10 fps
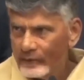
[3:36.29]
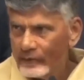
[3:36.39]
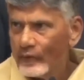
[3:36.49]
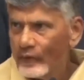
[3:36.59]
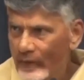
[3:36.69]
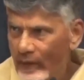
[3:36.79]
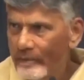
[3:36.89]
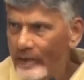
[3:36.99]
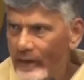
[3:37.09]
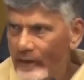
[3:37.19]
మంత్రులు
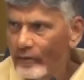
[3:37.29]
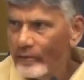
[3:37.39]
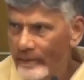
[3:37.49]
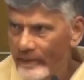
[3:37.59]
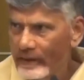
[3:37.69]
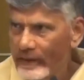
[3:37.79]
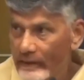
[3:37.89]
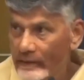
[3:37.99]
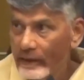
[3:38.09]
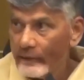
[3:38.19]
ఎమ్మెల్యేలు మీ మీద
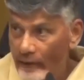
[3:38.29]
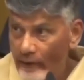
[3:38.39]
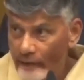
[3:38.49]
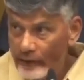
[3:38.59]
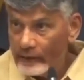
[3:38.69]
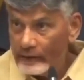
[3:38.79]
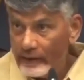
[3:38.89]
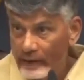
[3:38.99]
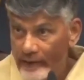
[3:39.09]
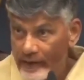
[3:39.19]
ఎంత
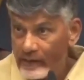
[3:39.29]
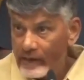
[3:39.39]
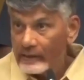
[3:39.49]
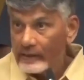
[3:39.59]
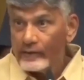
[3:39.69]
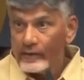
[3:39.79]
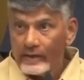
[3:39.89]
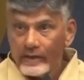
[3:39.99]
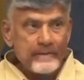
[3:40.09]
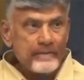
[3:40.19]
అవినీతి వెంటాడుతూ
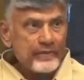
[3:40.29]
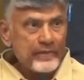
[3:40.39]
ఉందంటే